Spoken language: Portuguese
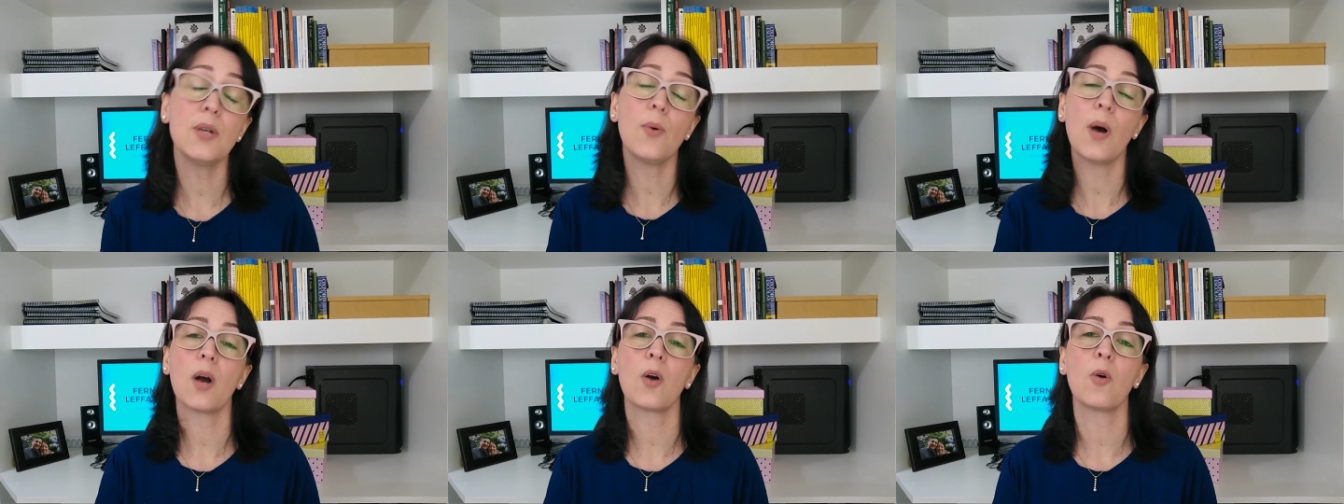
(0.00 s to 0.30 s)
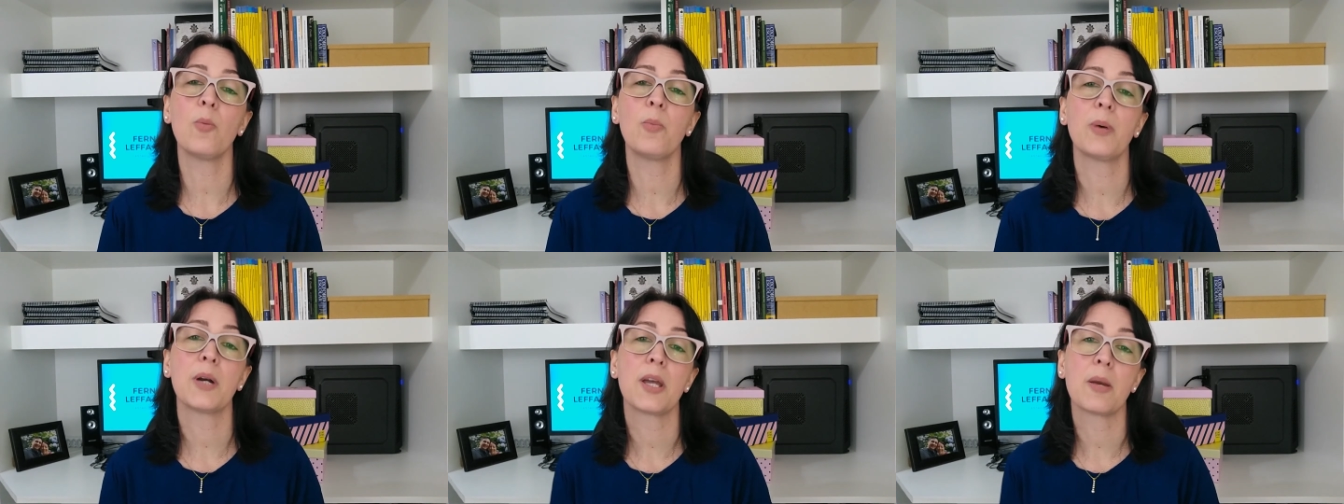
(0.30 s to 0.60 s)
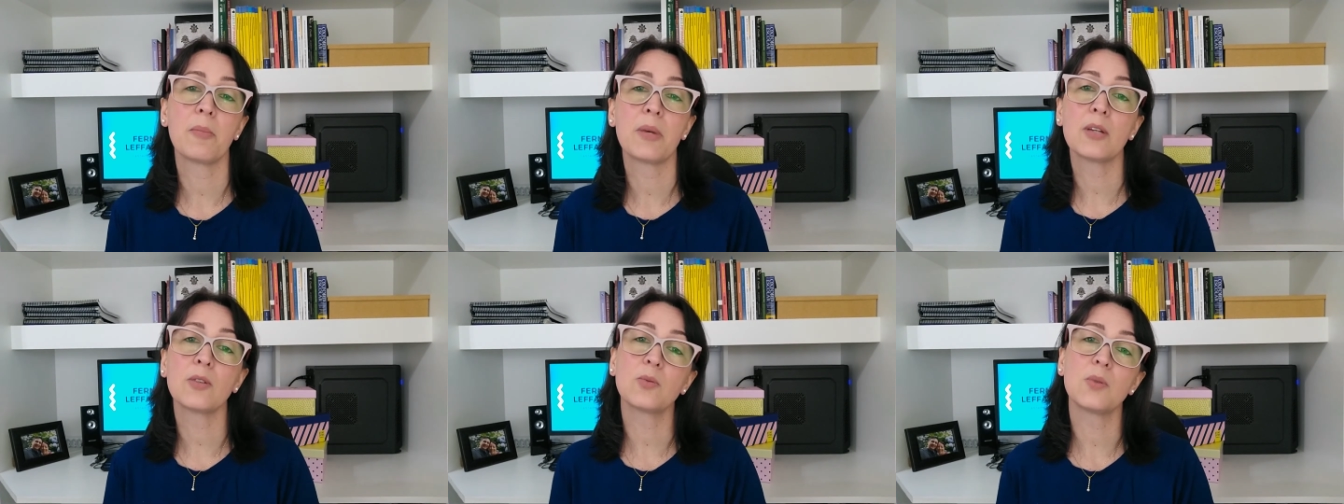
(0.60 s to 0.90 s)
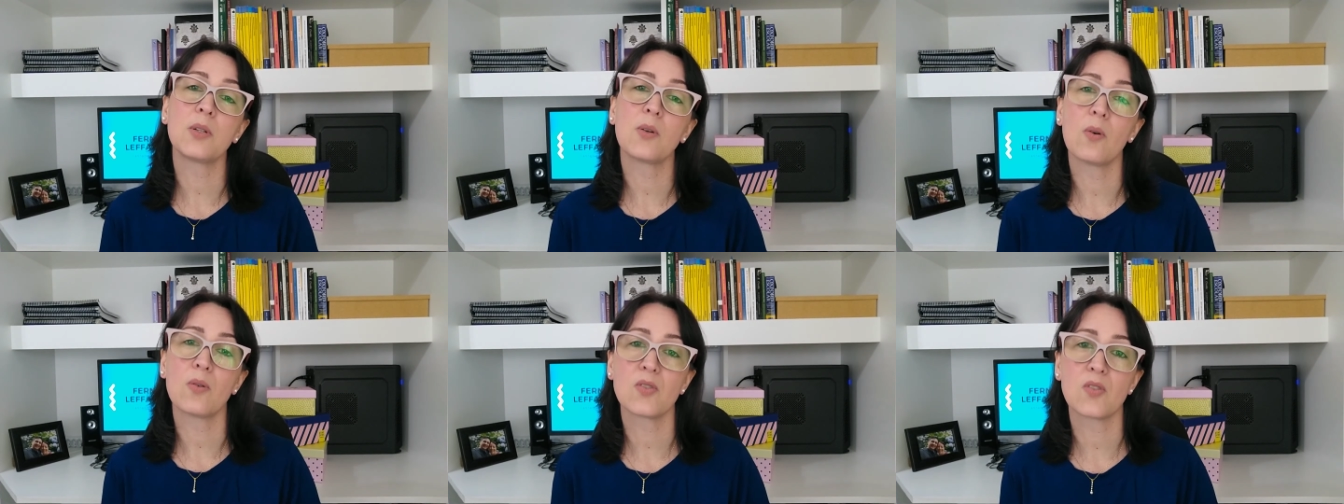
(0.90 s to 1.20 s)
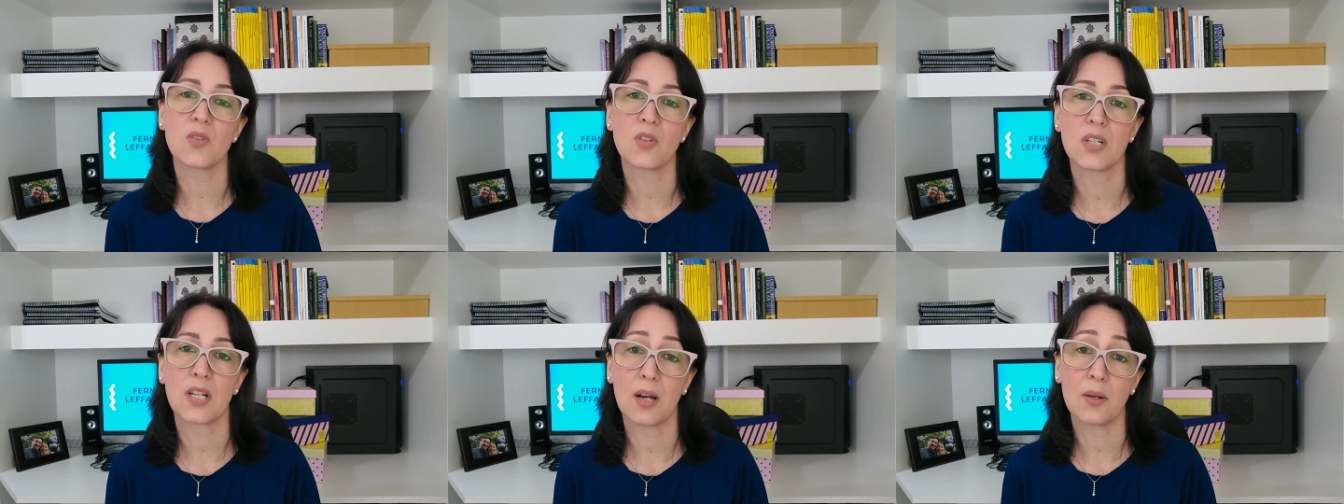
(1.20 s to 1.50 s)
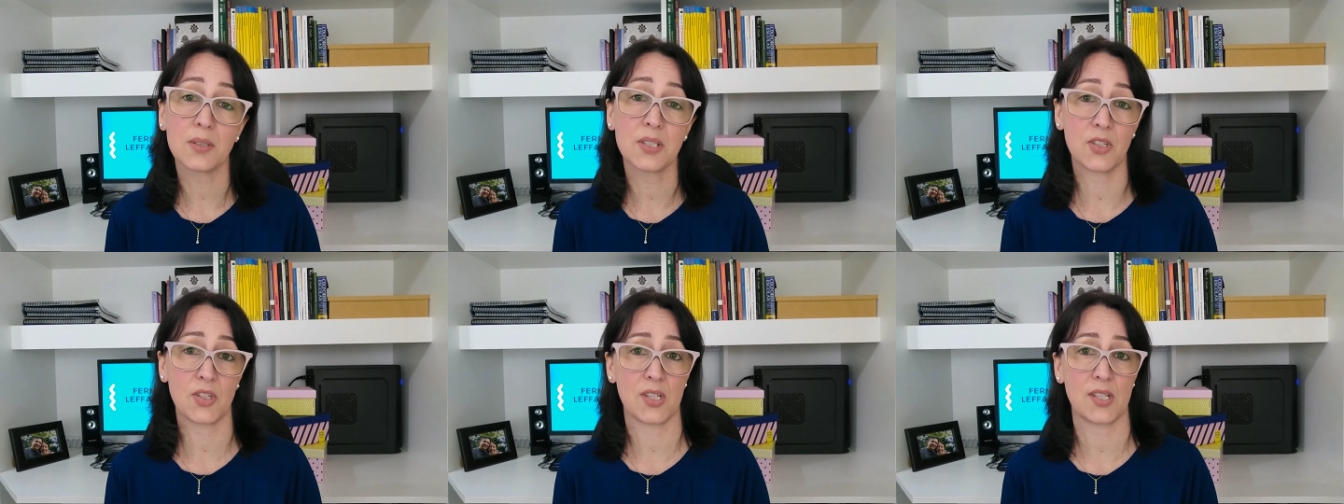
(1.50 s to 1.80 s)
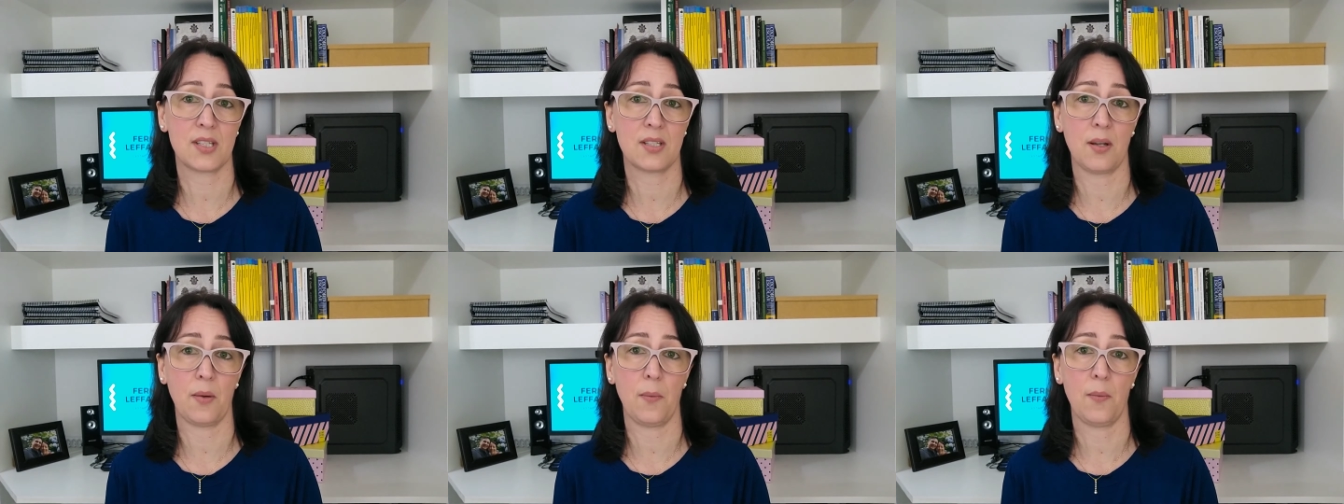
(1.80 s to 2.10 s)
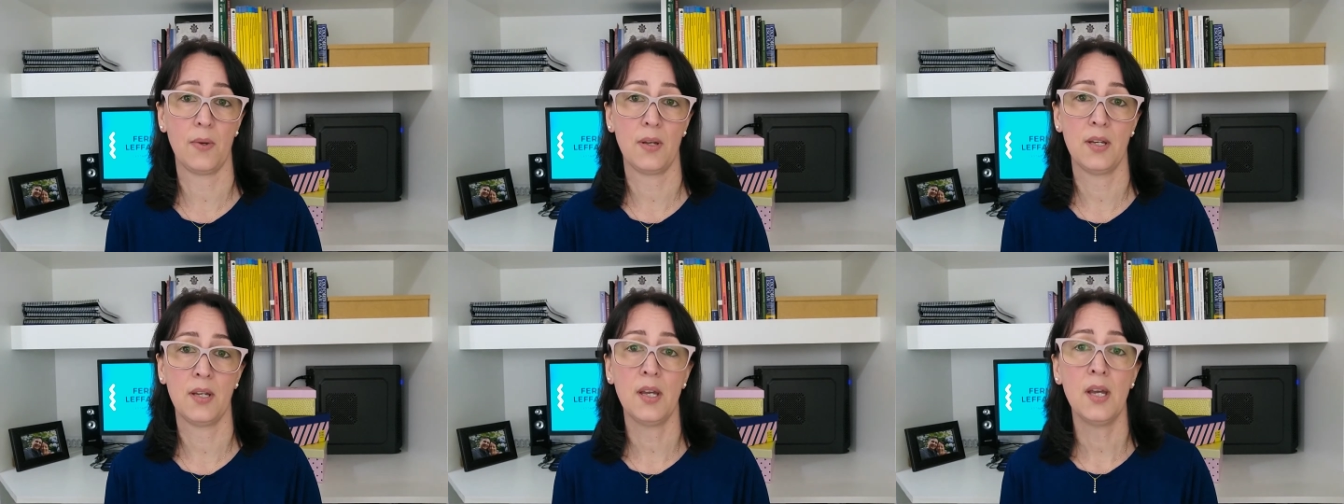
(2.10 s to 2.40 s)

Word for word: e o acompanhamento incondicional da gestão.